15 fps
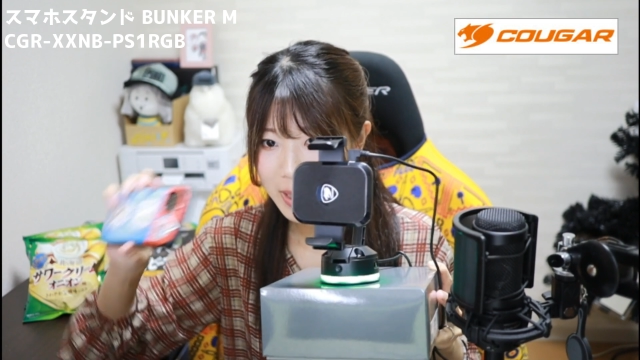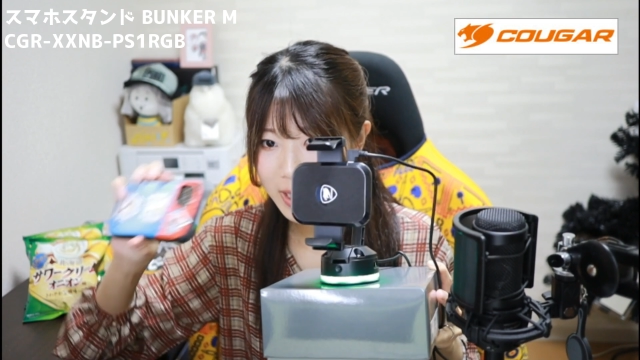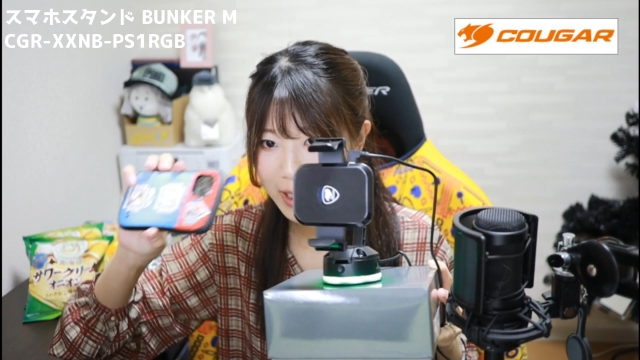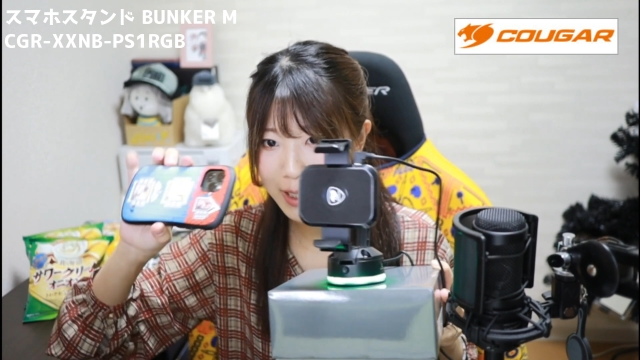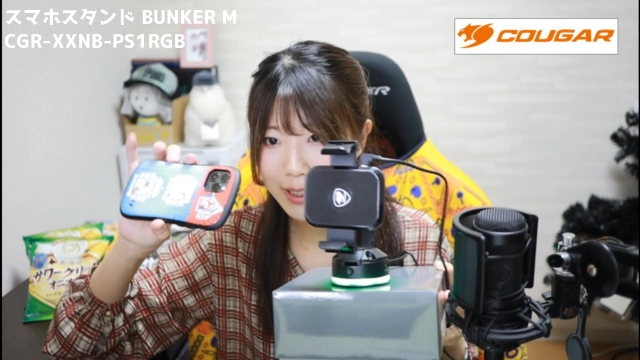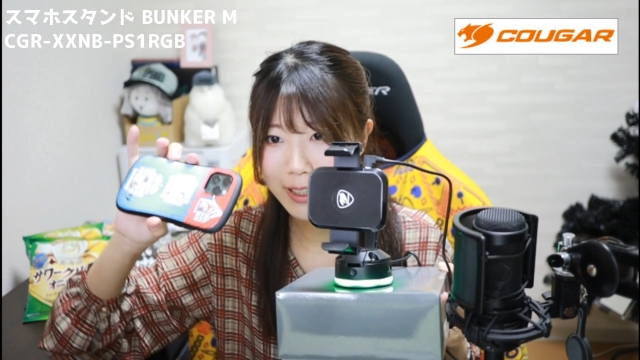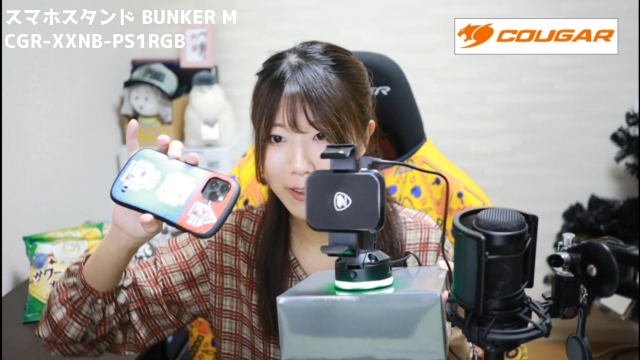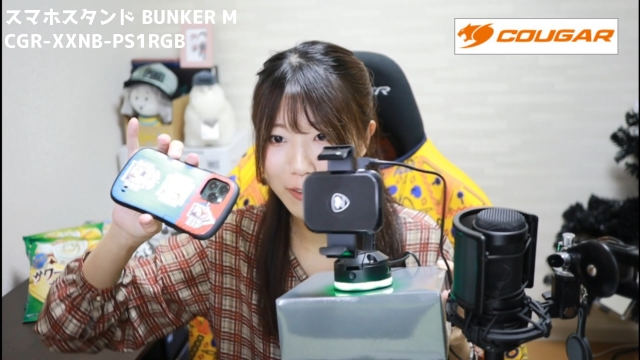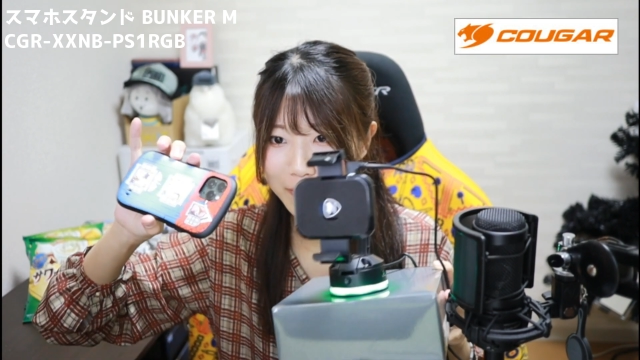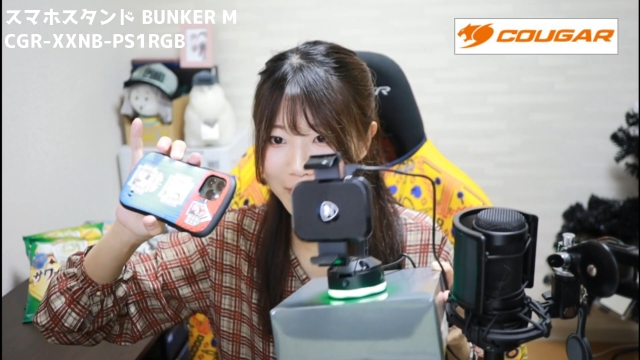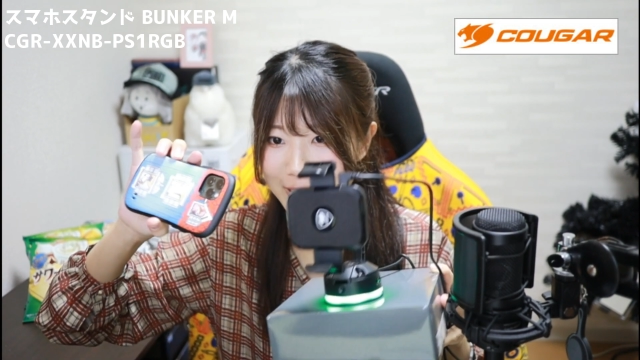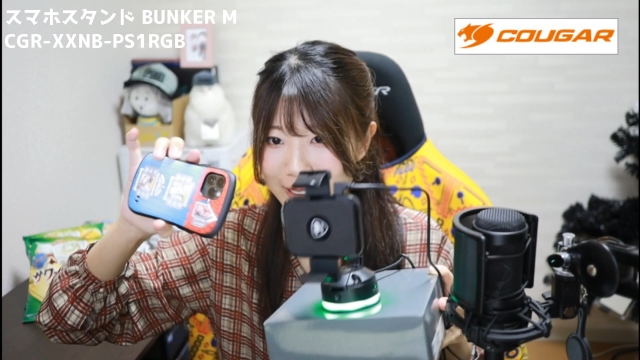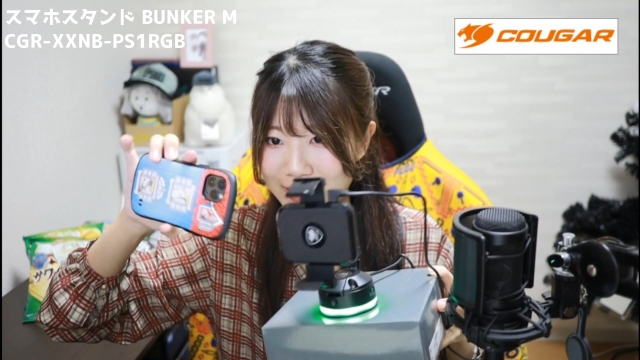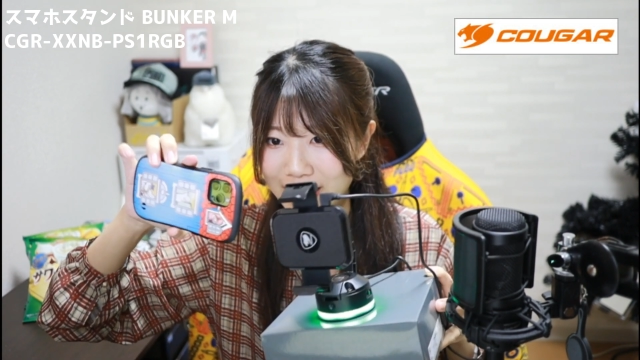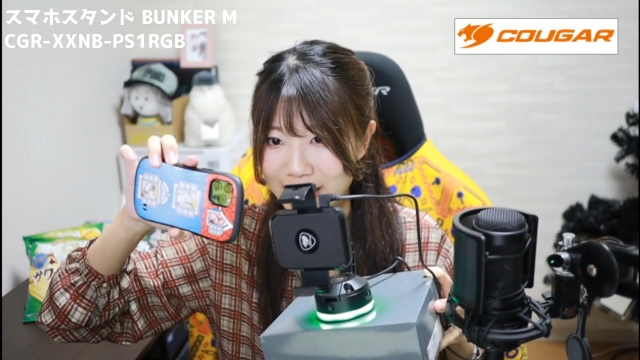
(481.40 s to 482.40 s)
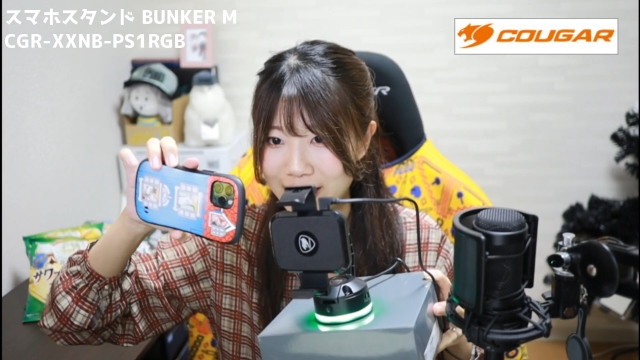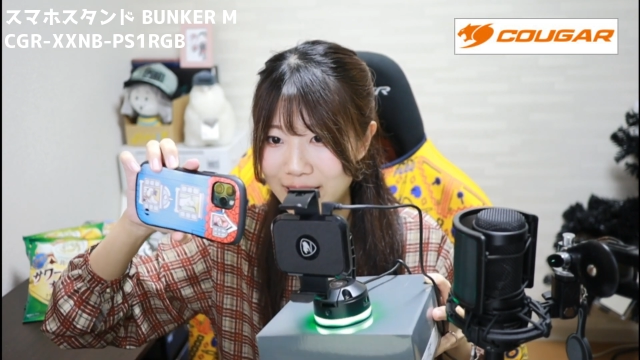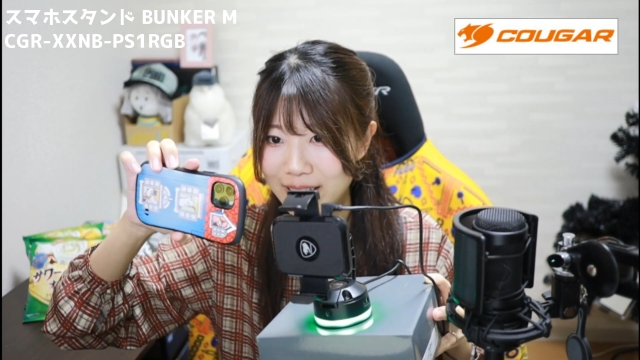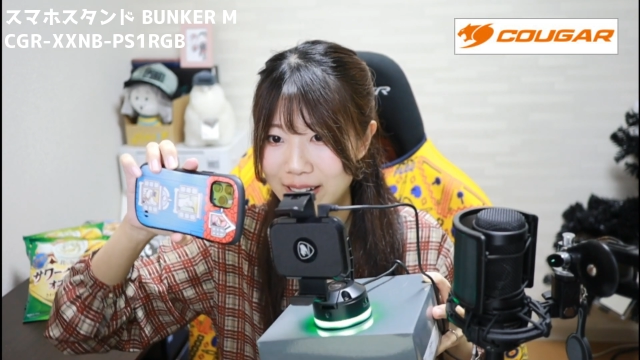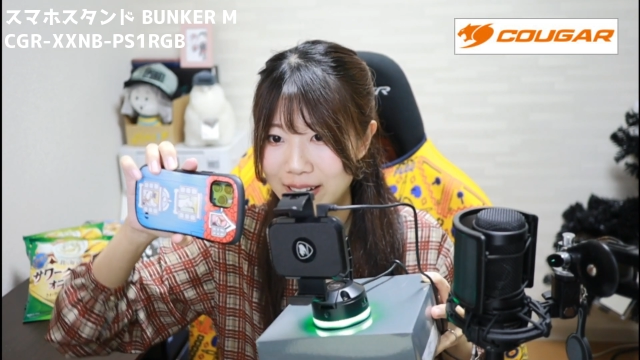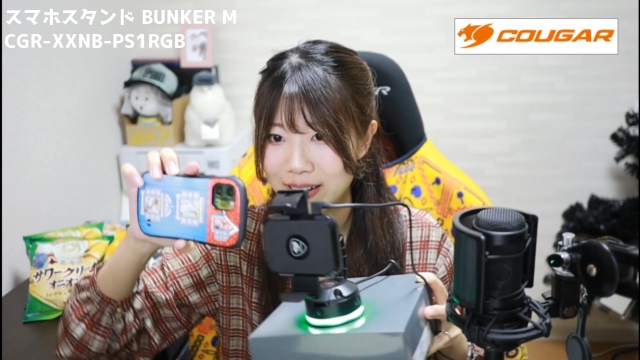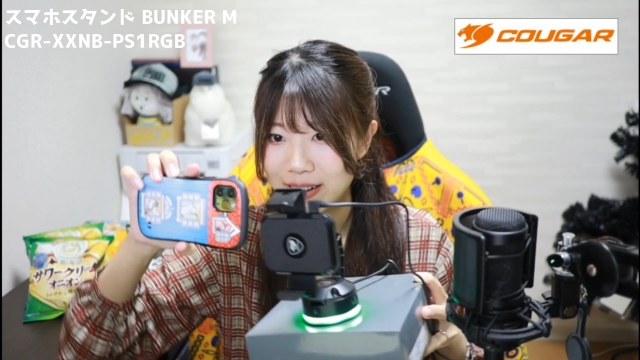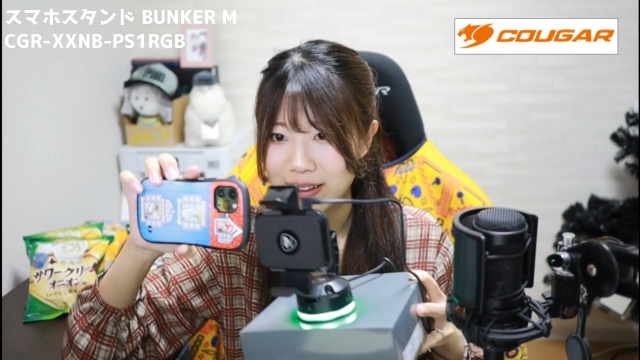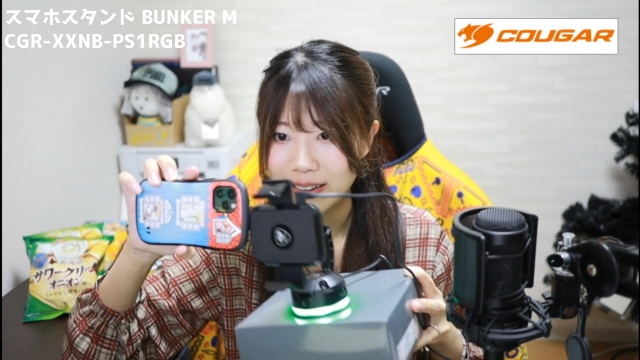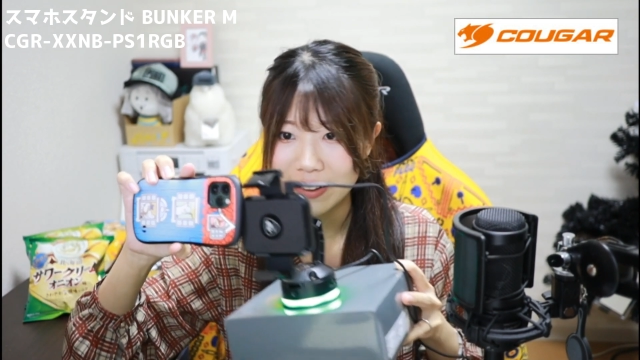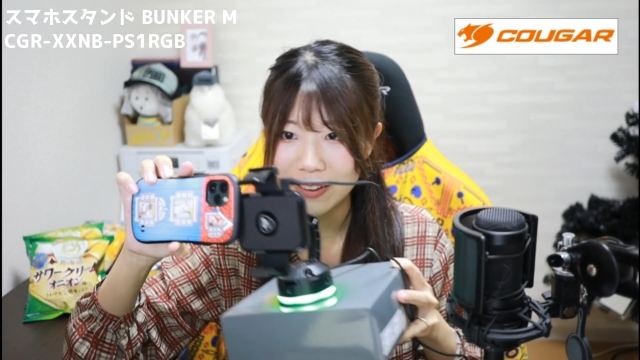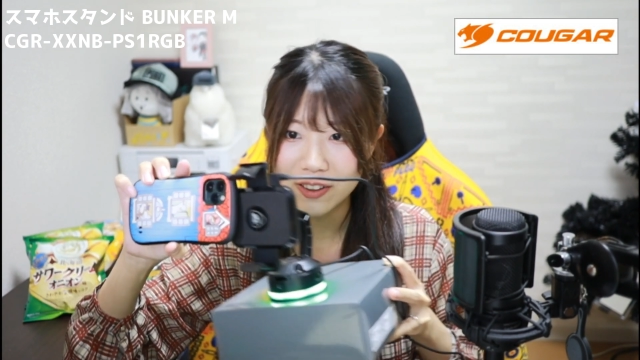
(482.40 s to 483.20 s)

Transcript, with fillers: 違ったらごめんなさい。で、